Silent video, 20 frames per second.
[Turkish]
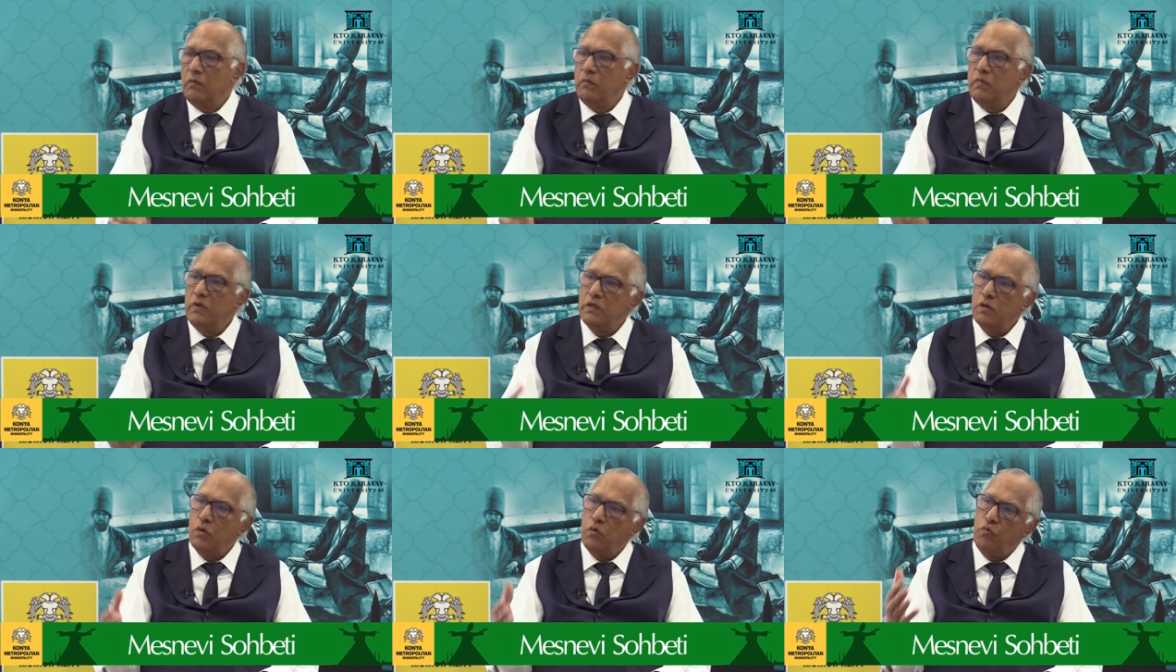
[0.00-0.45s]

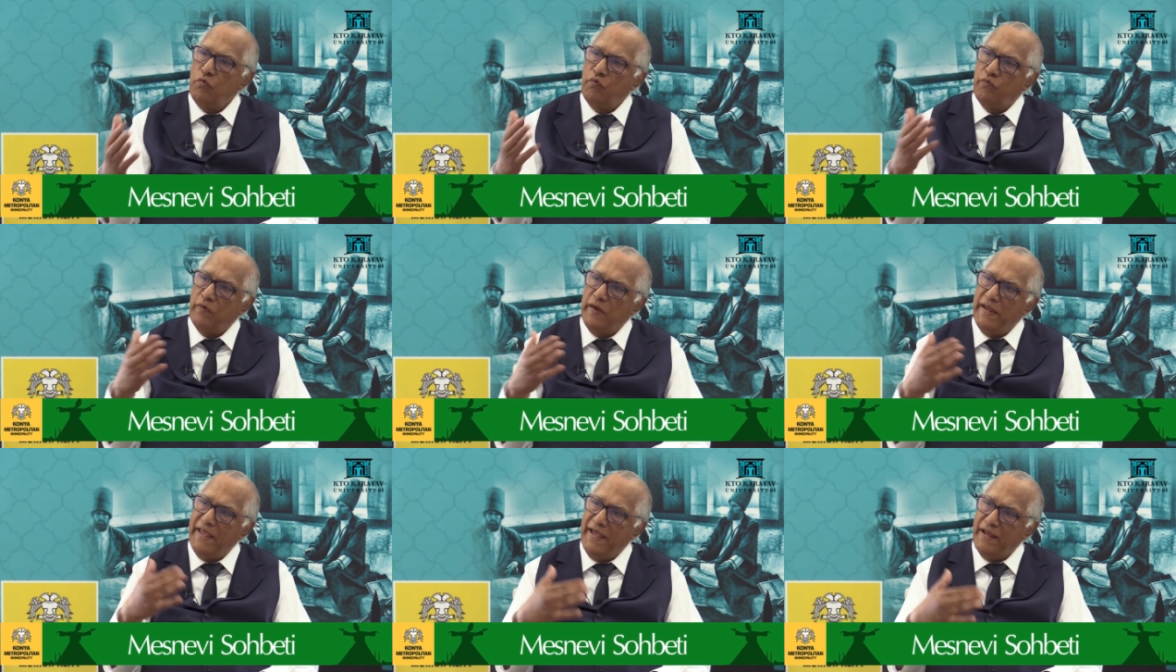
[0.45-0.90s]
Bir de
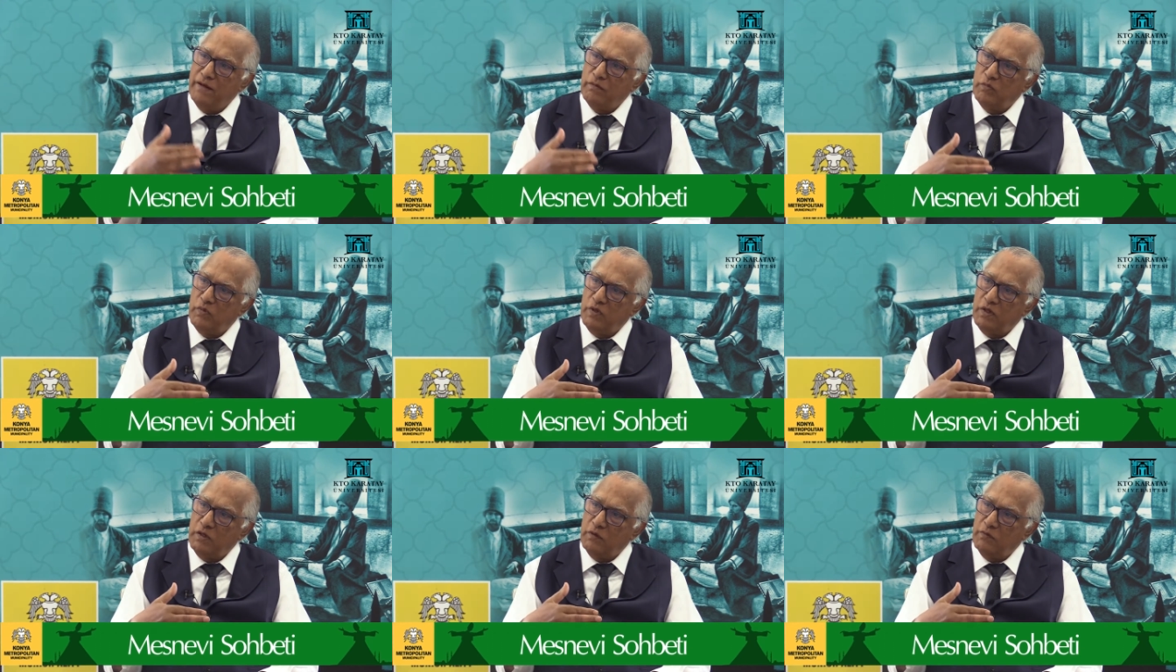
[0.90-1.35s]

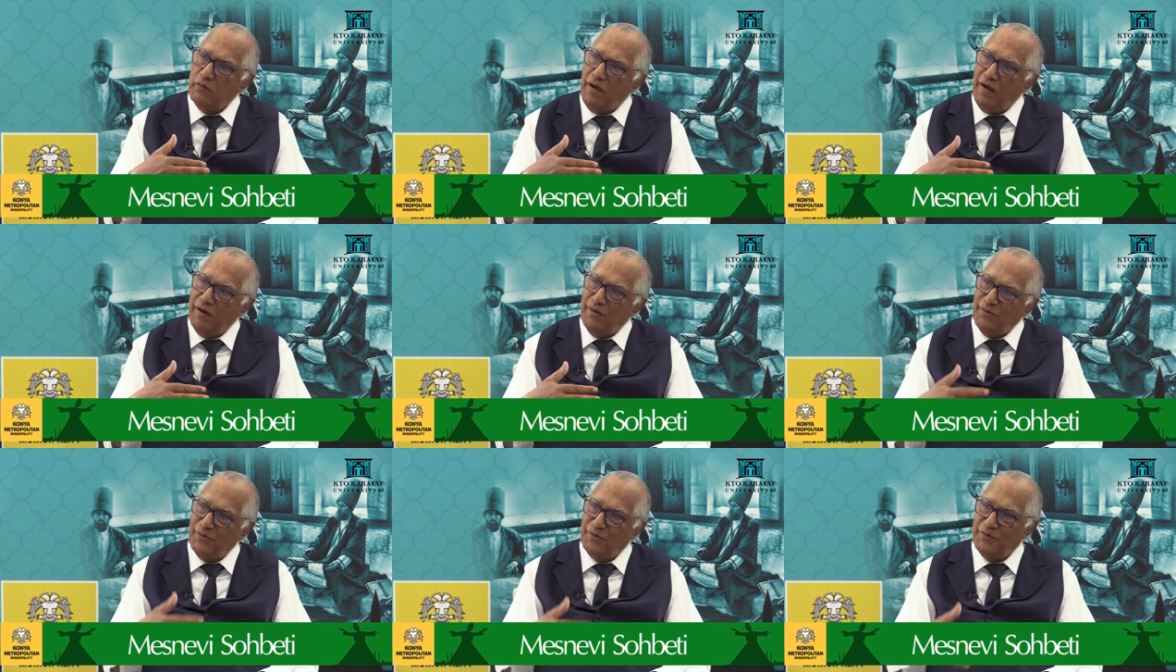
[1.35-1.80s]
üfleyen biri
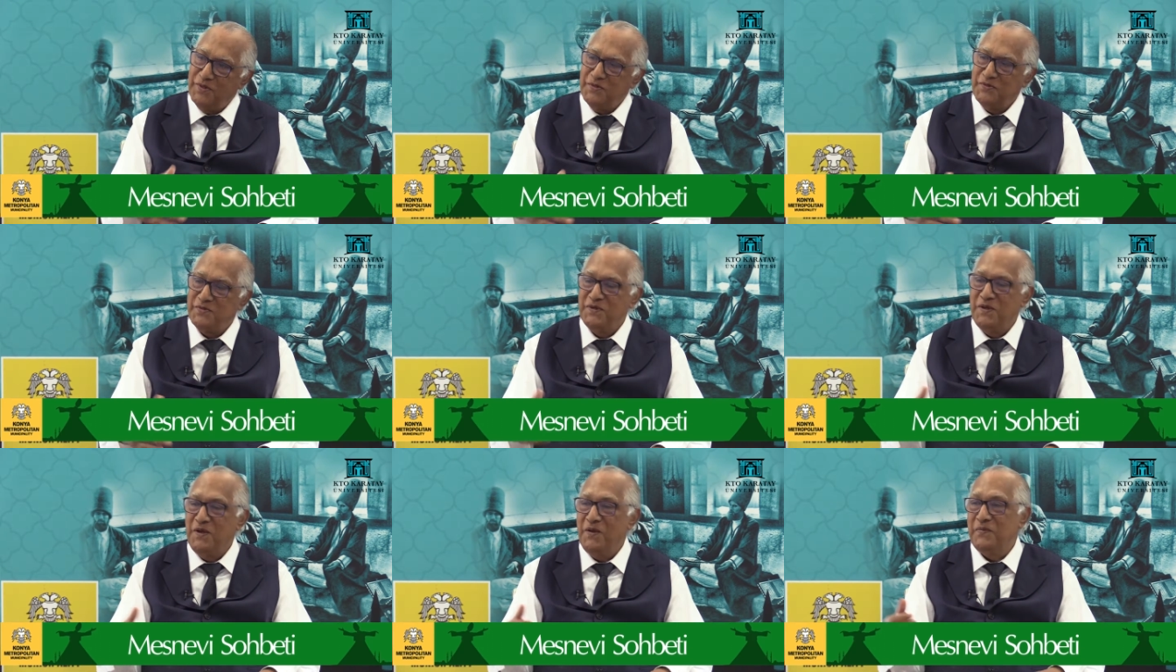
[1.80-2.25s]
var. O da
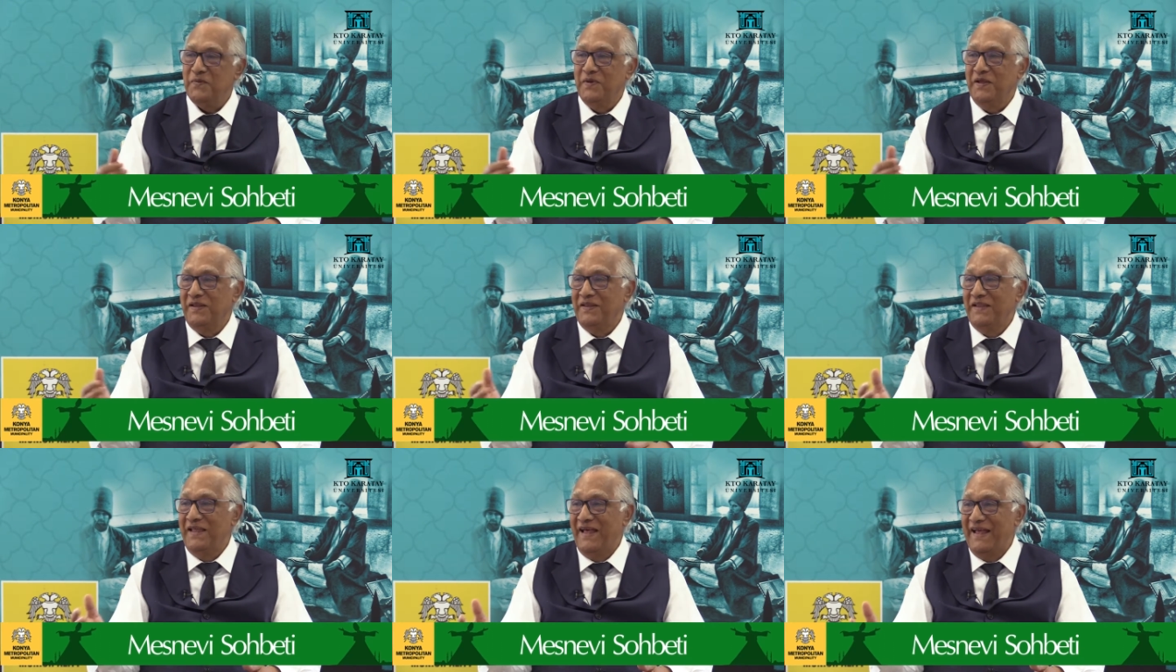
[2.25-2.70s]
Cenab-ı
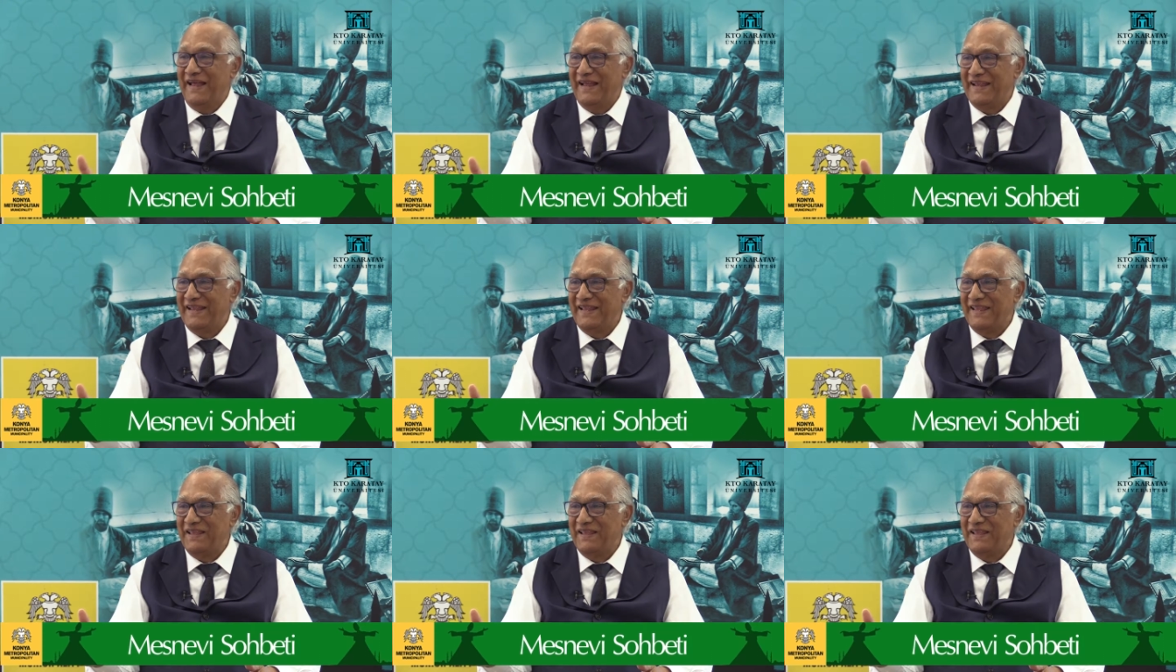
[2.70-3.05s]
Allah.